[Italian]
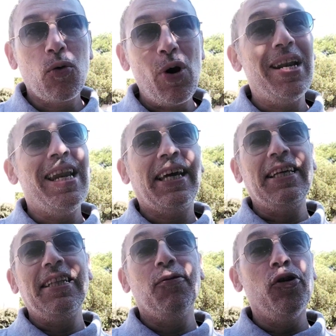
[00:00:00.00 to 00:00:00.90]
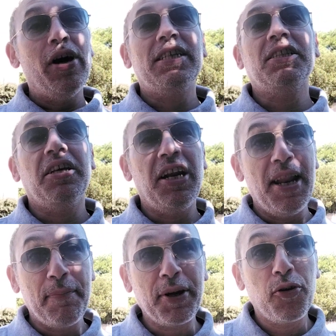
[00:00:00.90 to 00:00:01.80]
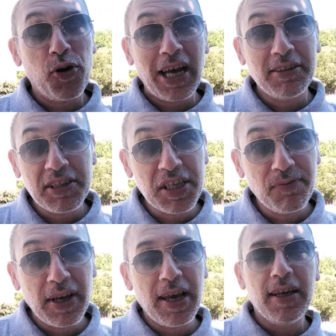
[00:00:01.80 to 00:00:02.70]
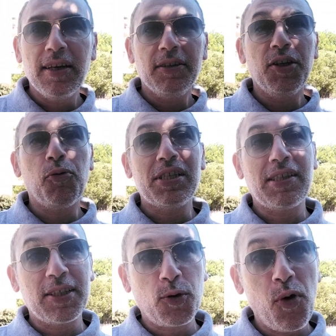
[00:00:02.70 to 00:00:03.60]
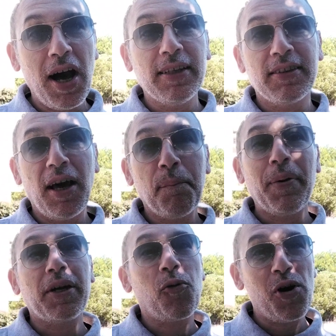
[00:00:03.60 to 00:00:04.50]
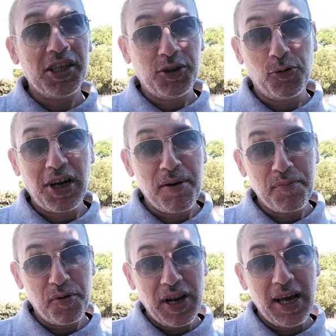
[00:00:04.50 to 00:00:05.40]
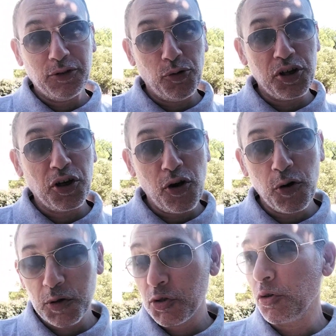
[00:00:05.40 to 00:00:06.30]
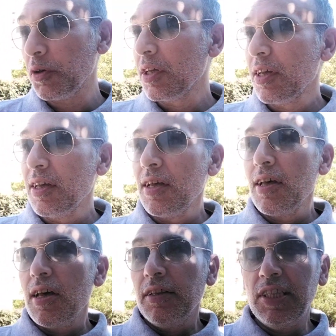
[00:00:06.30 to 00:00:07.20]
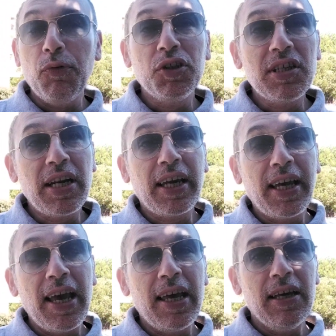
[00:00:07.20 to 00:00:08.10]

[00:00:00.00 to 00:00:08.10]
quelle che devono essere le prerogative di questa squadra per questo campionato in corso. Devo dire che